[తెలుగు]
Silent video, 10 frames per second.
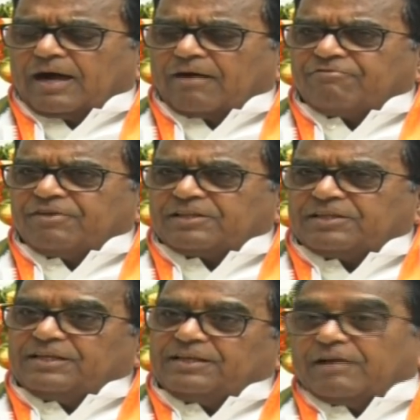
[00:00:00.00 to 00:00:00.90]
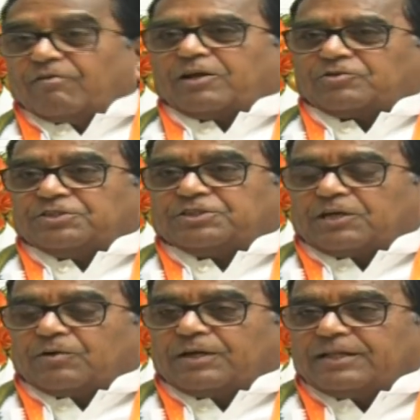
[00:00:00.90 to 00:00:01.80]
ఆ వ్యక్తి ఏం
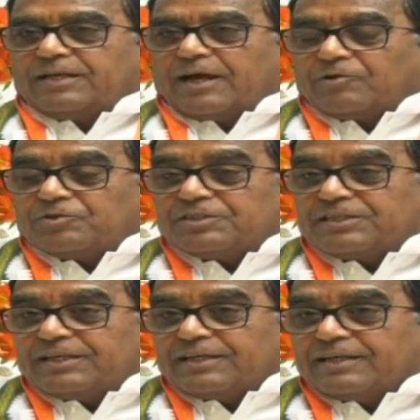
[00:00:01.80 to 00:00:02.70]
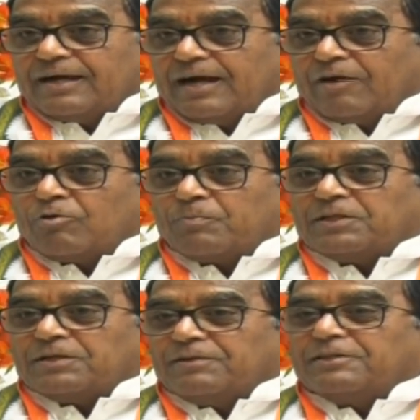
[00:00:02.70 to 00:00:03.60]
ఆలోచించాడో అనేది ఆలోచిస్తే ఆ
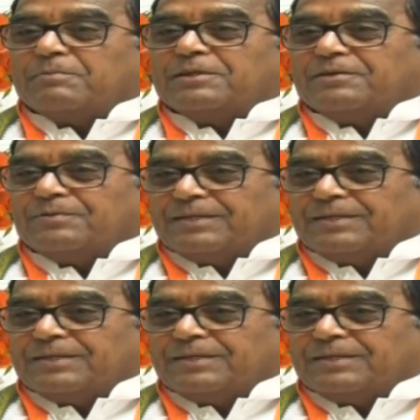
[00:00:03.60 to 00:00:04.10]
గొప్పతనం ఎంతమందిలో